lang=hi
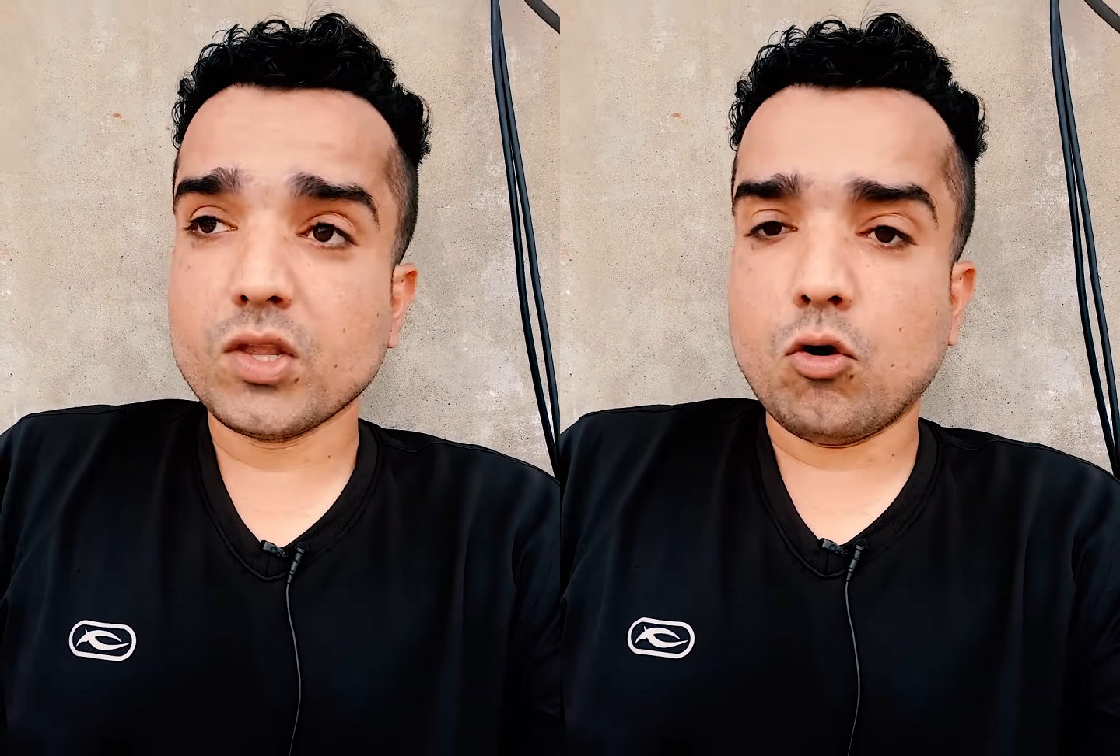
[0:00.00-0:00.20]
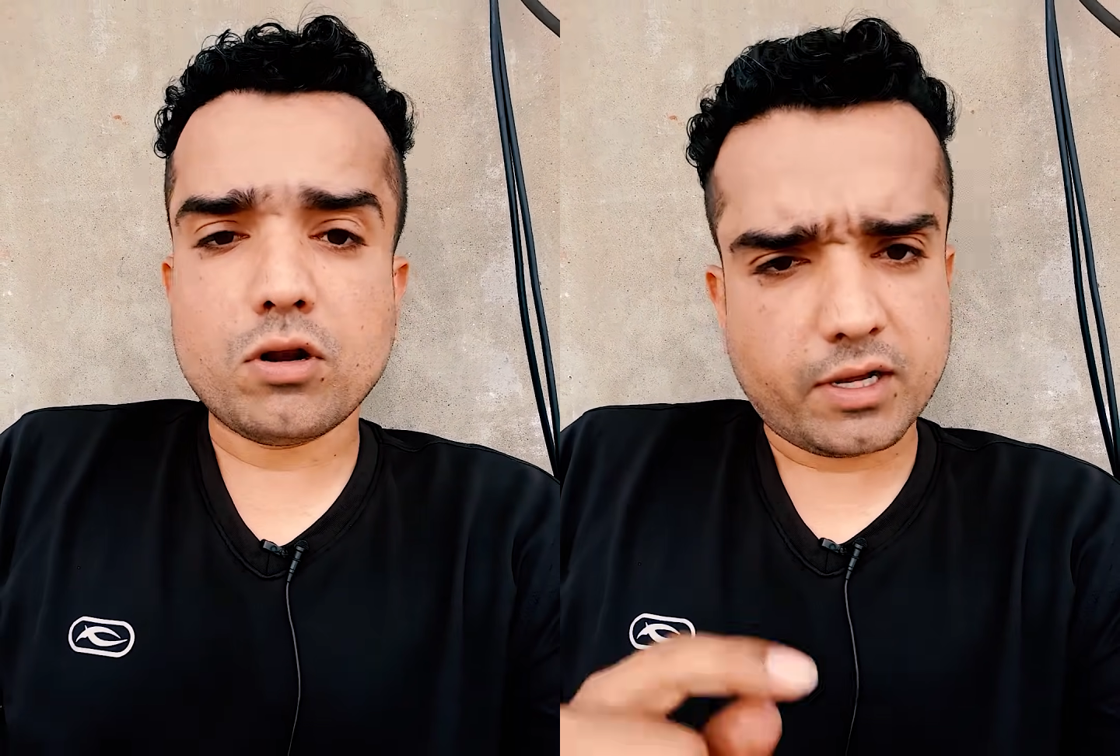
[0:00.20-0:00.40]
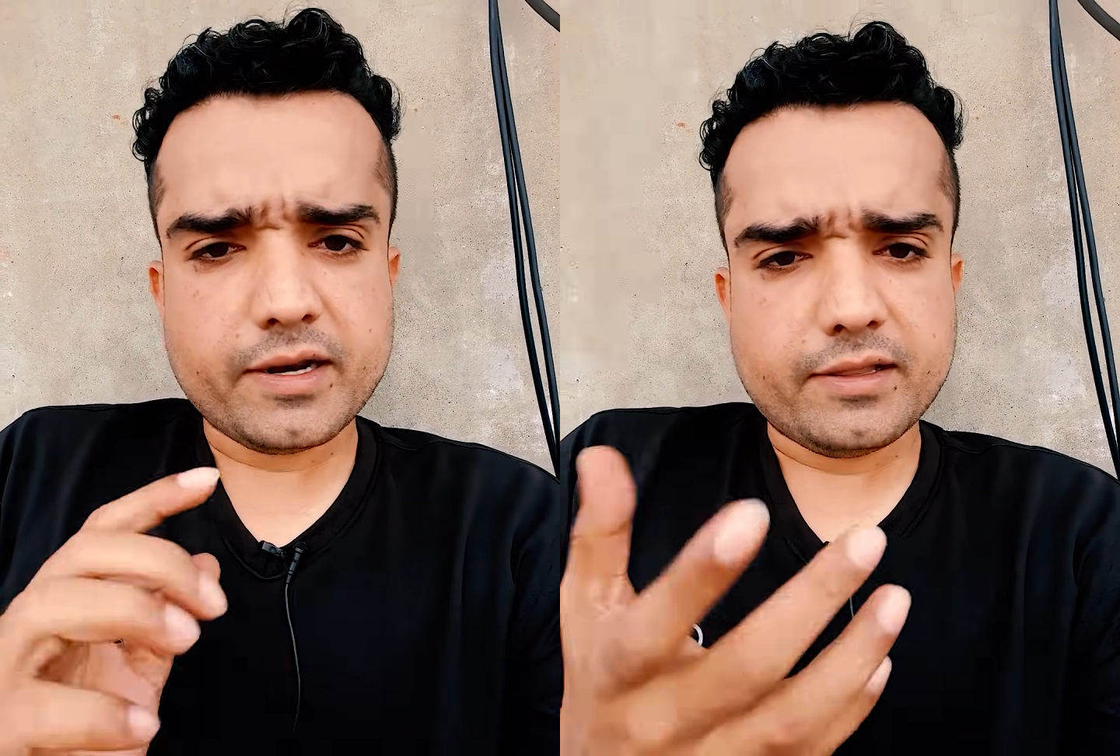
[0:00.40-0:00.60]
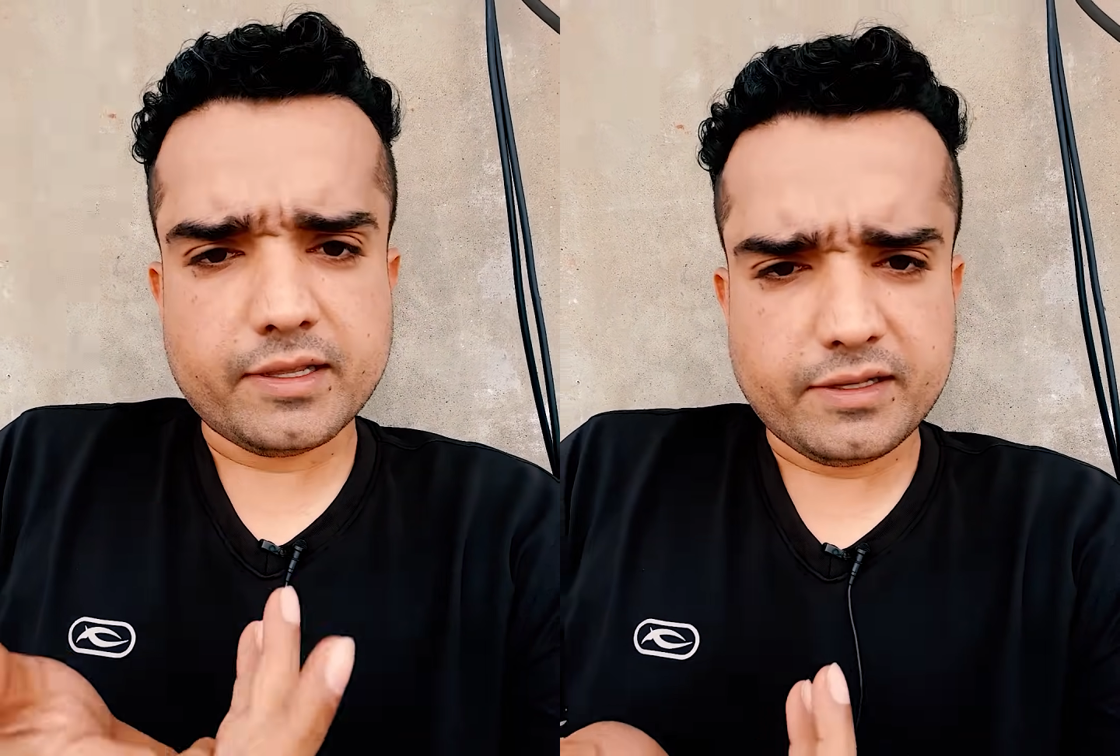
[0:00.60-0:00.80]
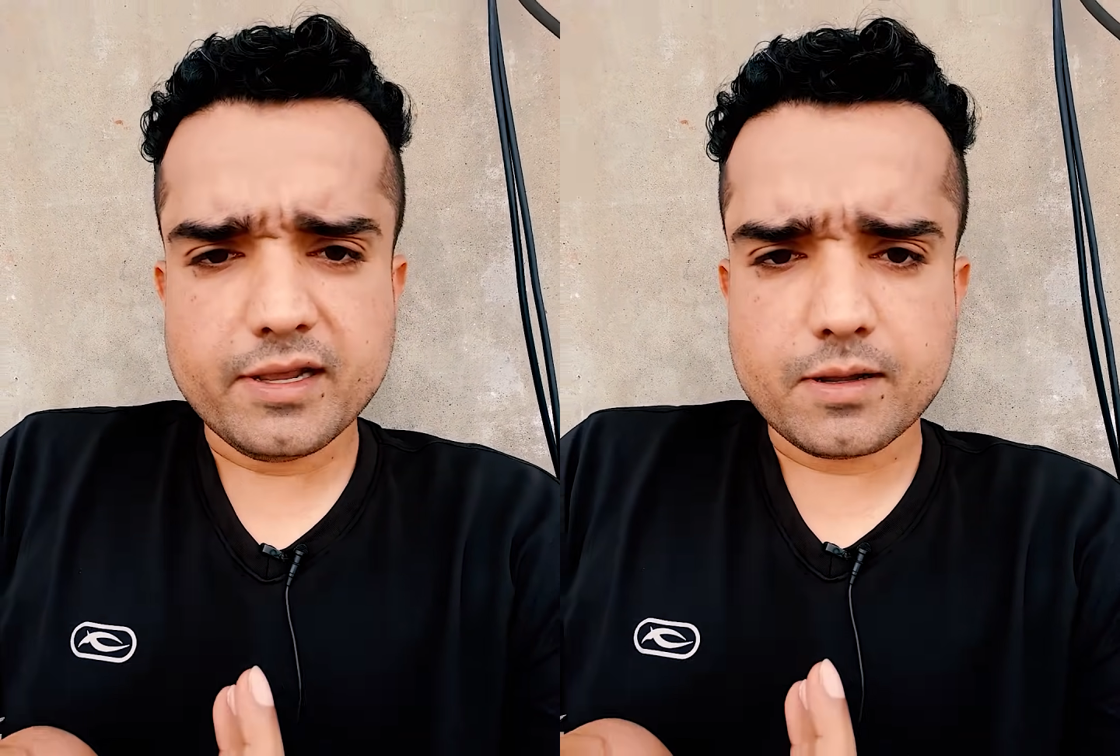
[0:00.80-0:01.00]
और करके
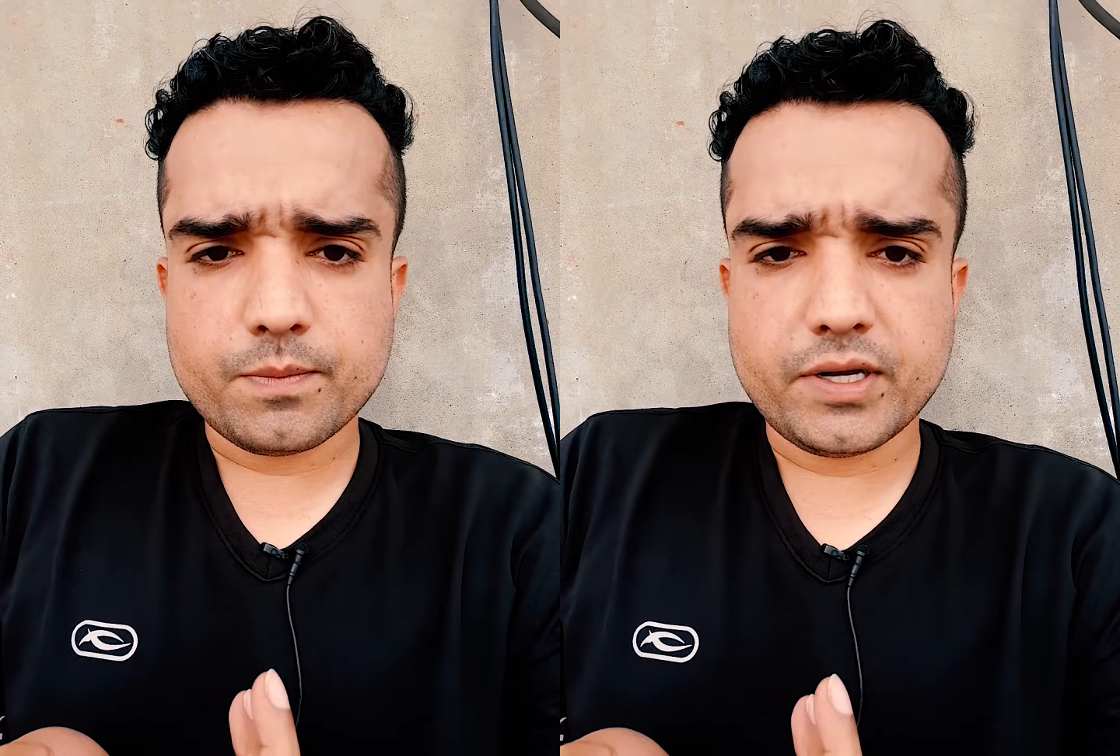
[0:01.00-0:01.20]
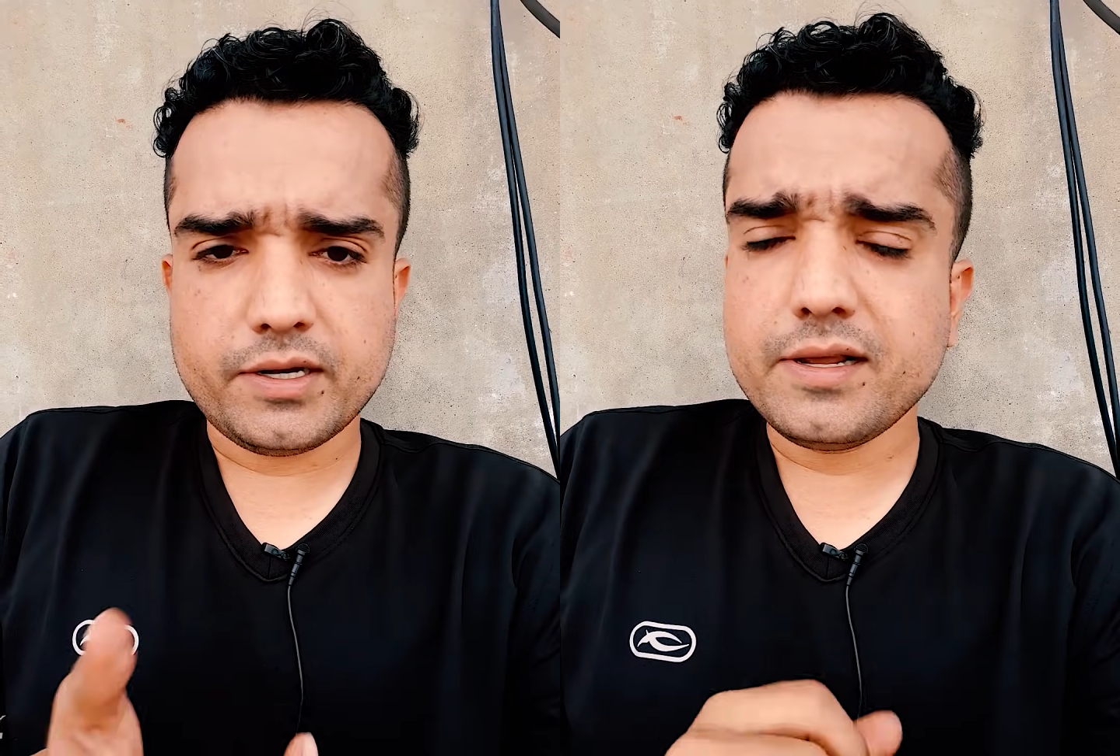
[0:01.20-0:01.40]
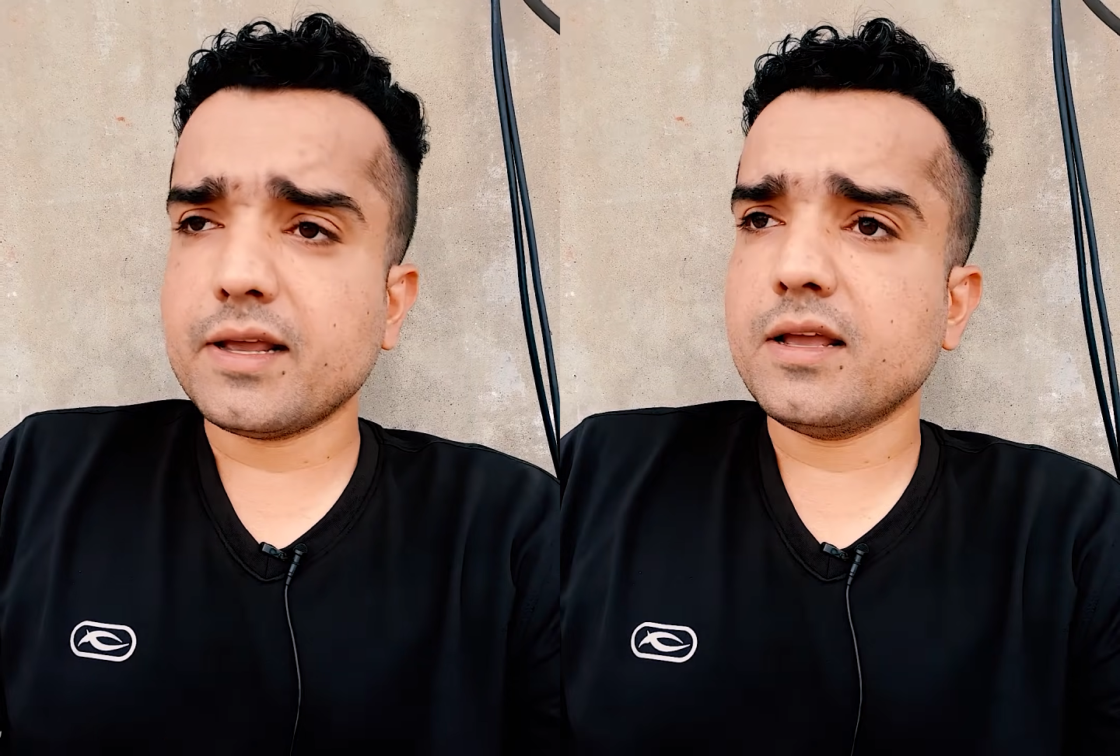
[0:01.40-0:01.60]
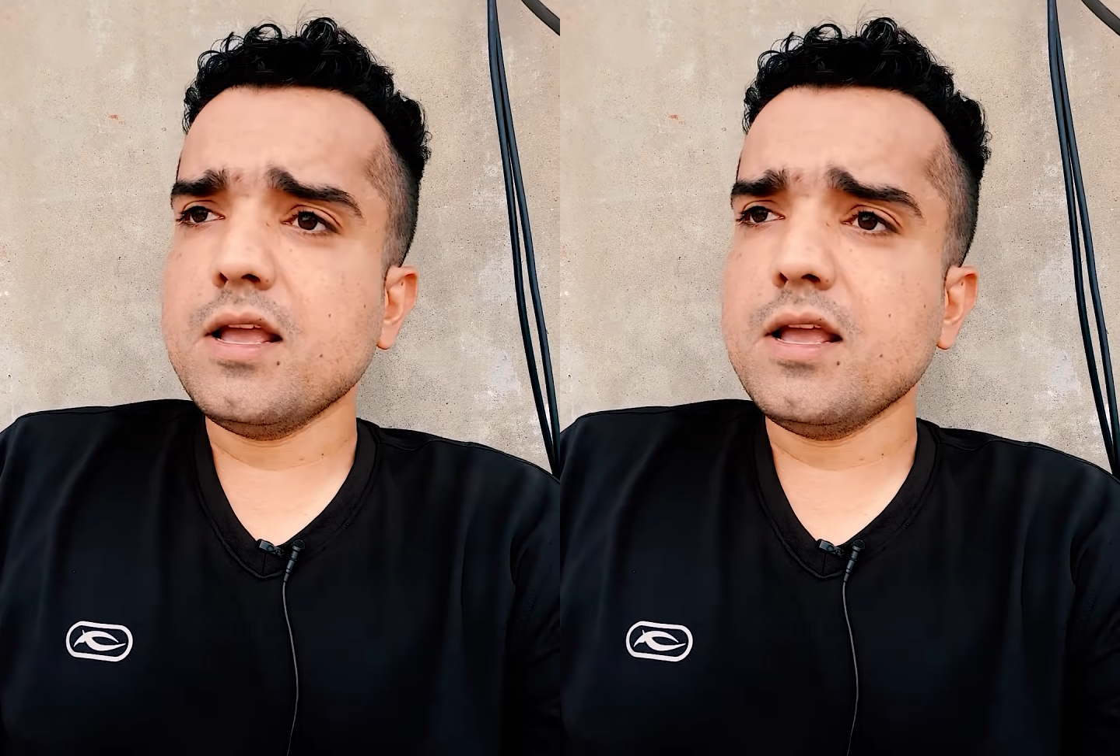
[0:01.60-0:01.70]
देती है कंपनी ठीक है